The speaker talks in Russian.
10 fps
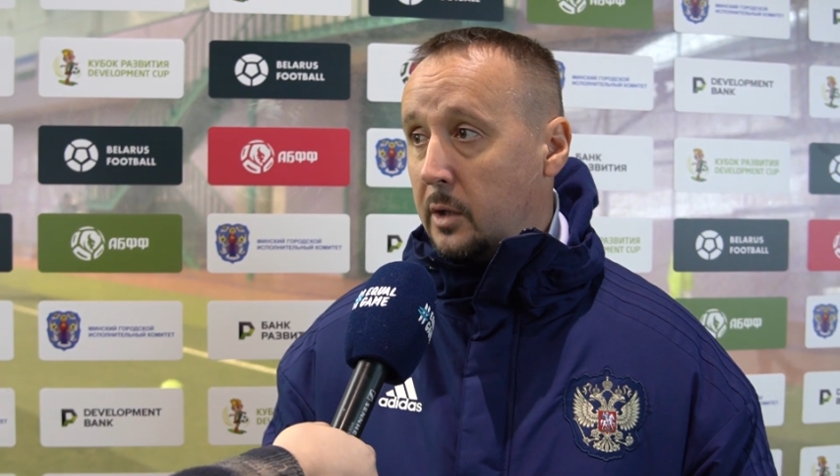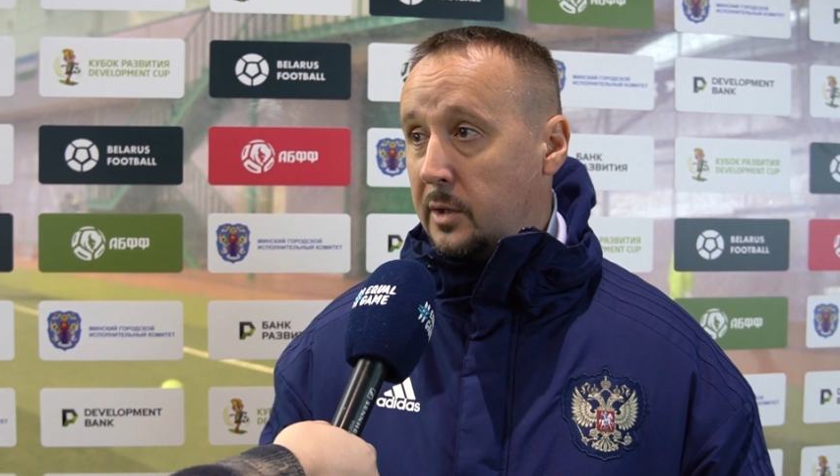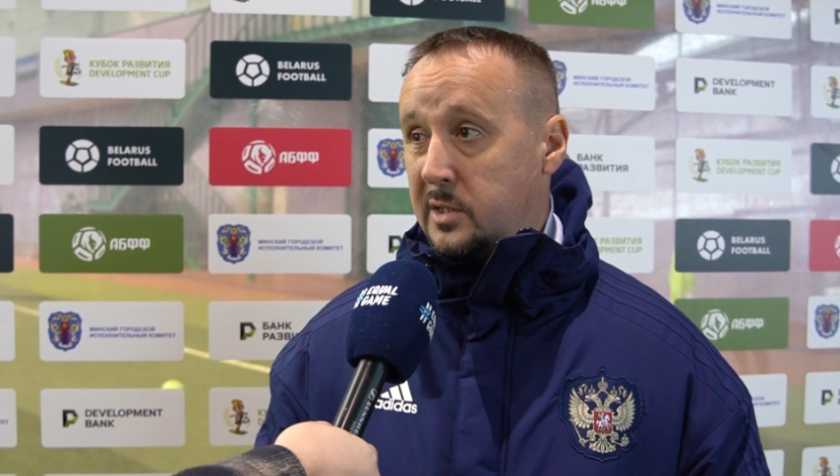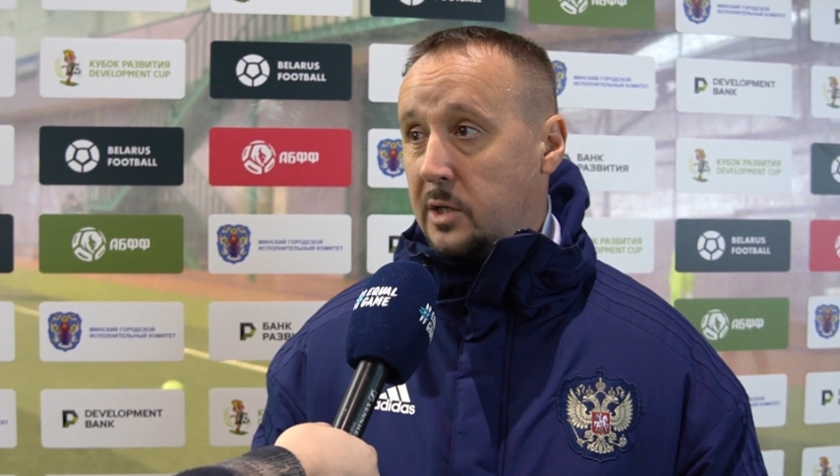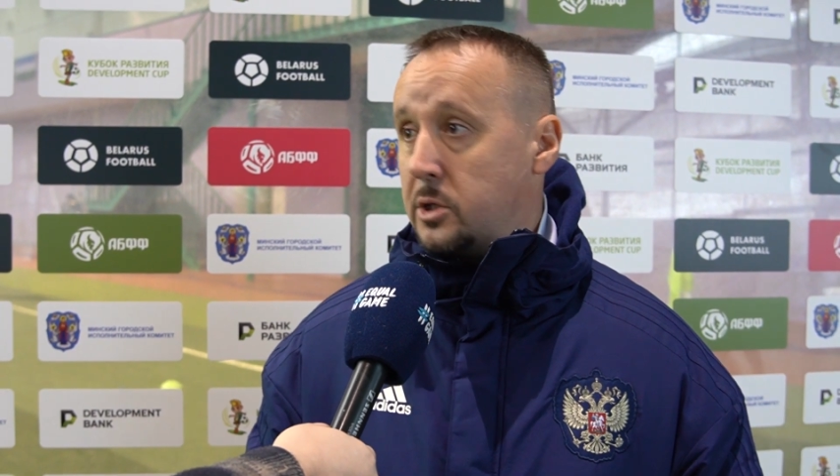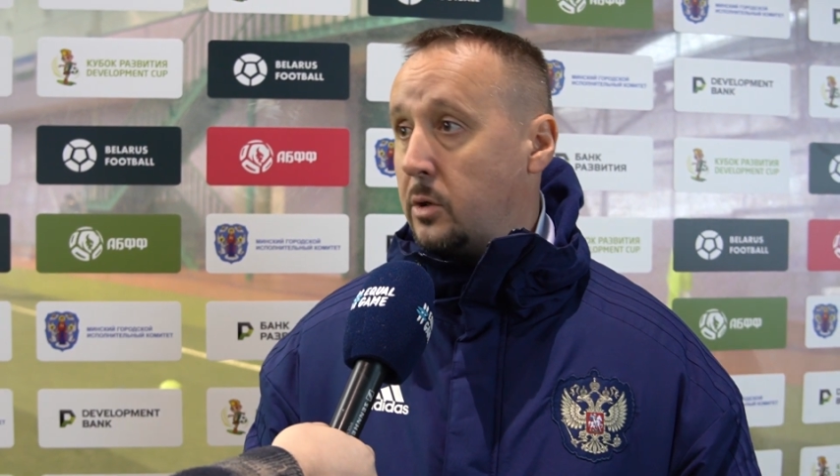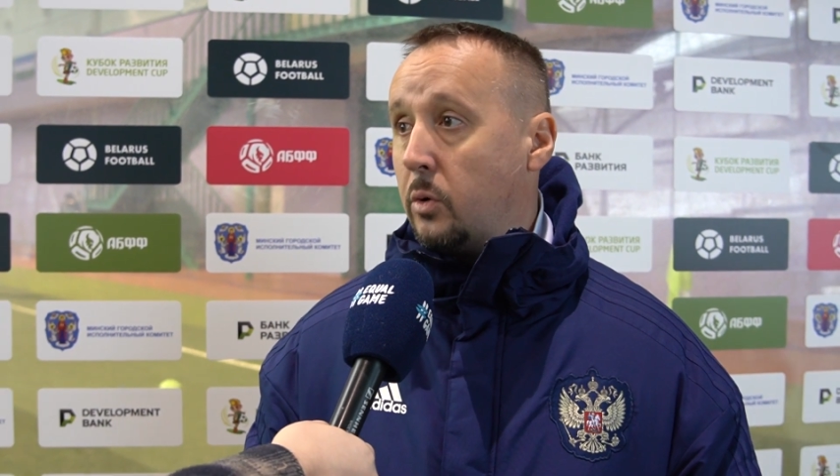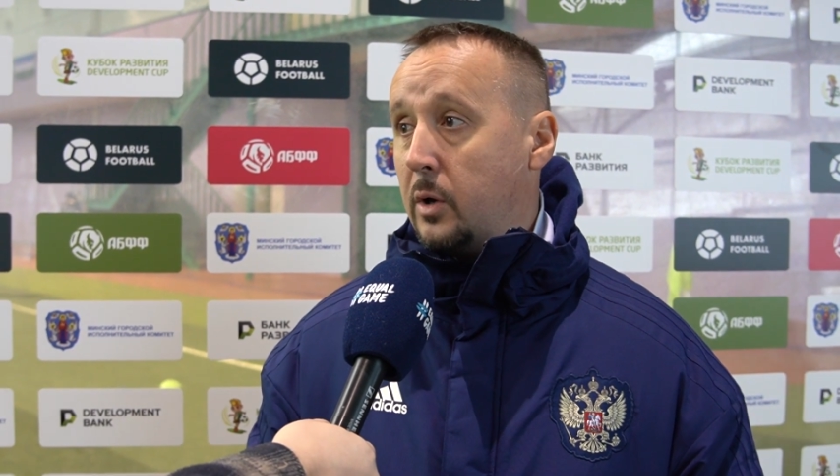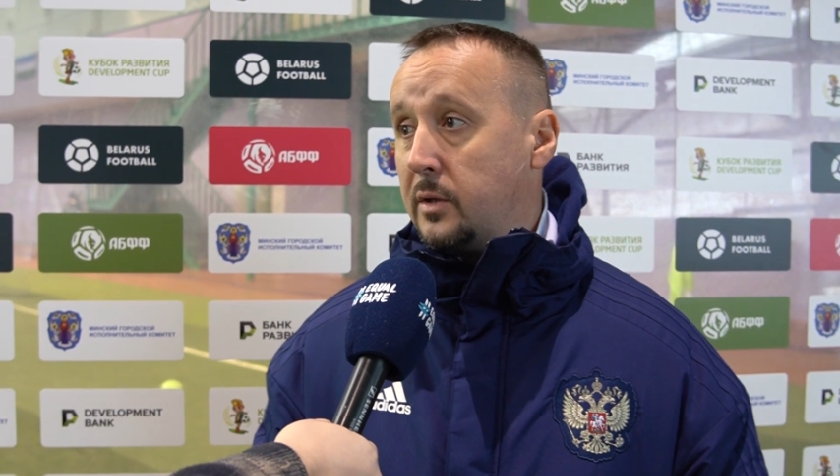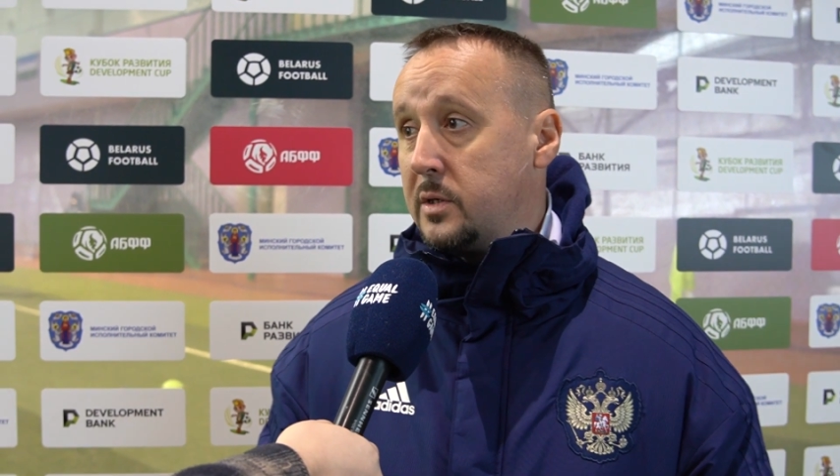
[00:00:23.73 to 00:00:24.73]
достаточно
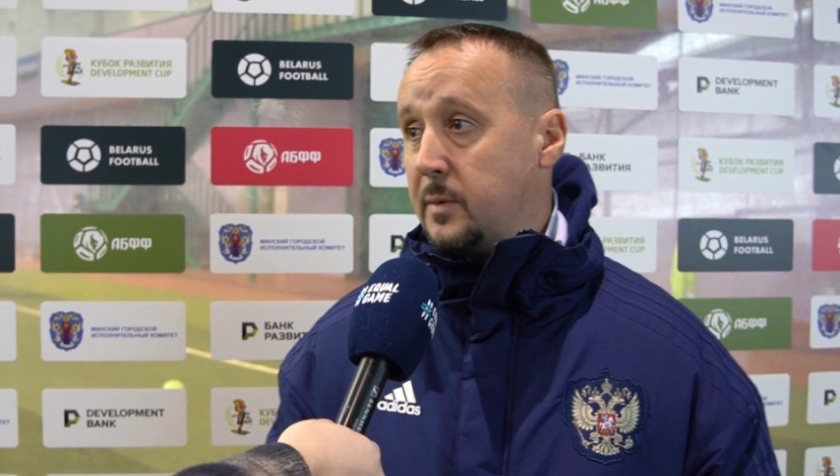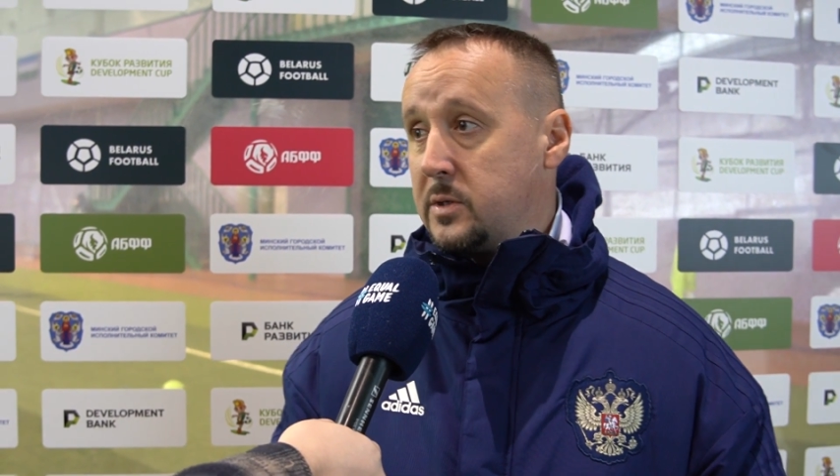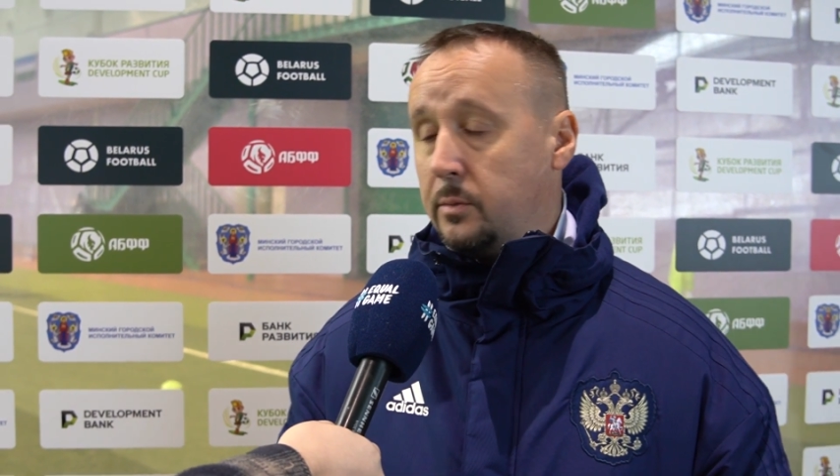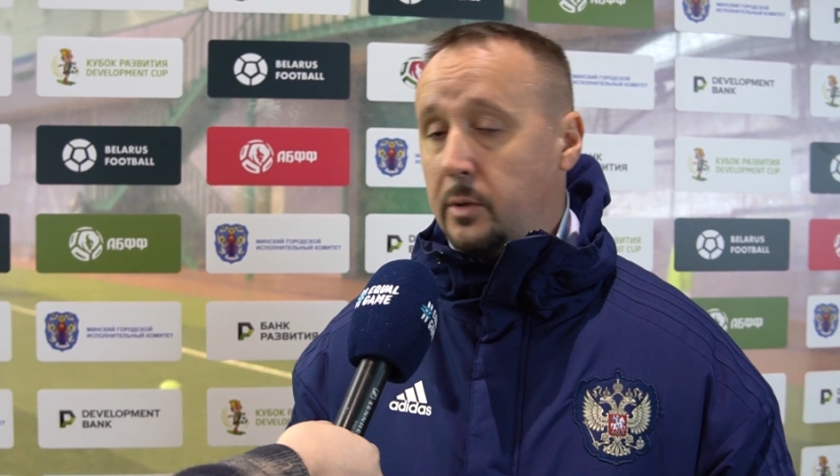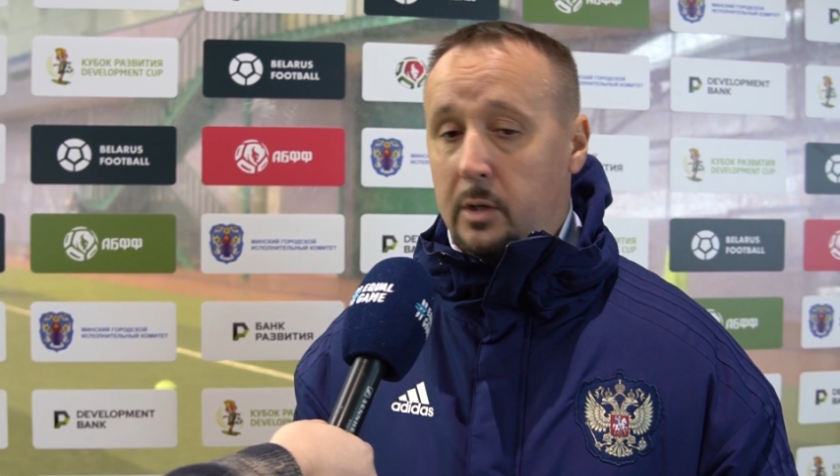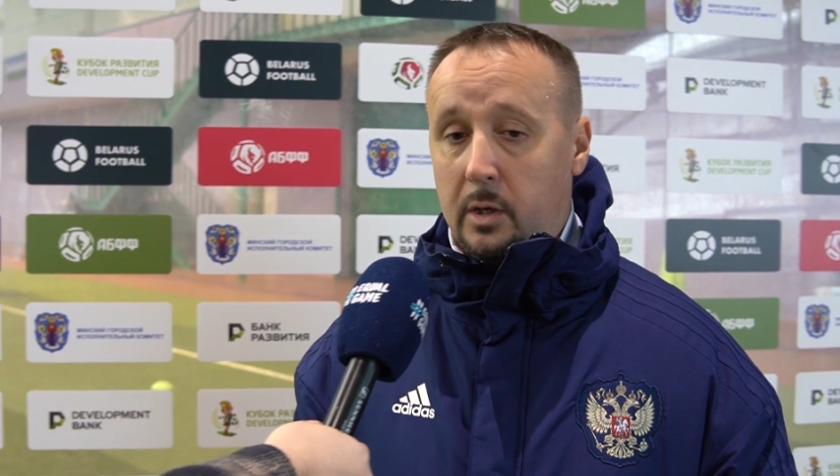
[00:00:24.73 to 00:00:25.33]
конкурентоспособны